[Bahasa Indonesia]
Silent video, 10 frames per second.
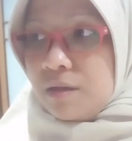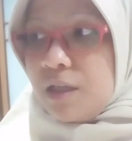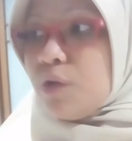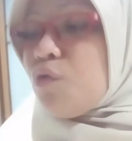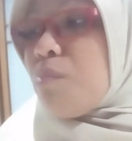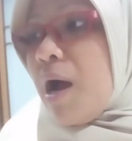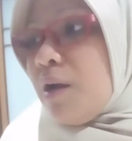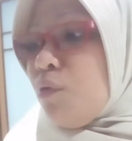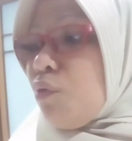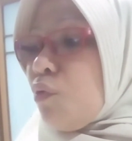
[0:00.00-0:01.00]
di rumah
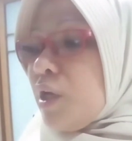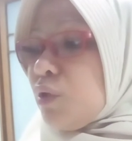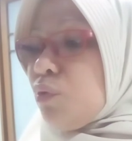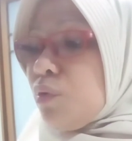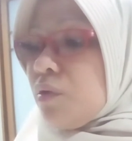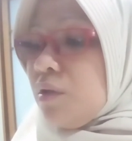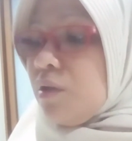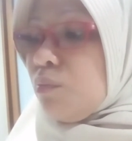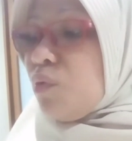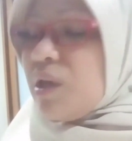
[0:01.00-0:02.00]
nunggu itu
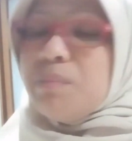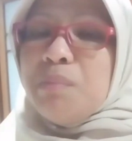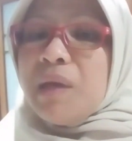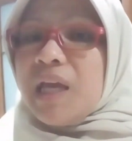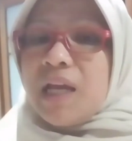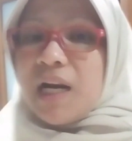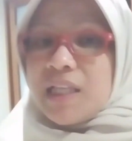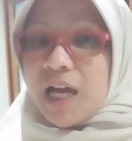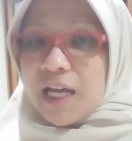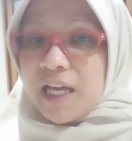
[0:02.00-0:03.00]
mungkin
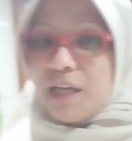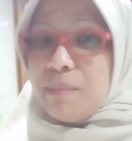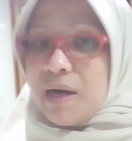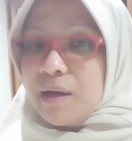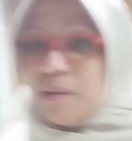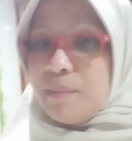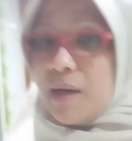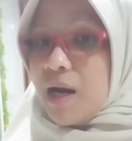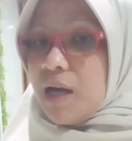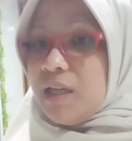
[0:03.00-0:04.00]
pemikirannya kayak gimana
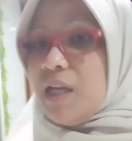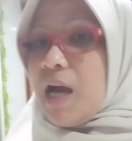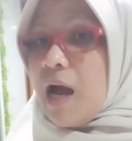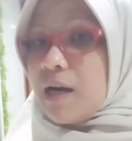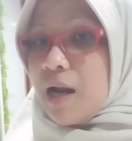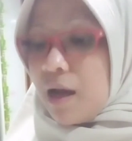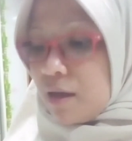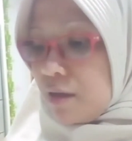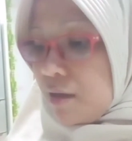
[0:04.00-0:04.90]
gimana. Ini anak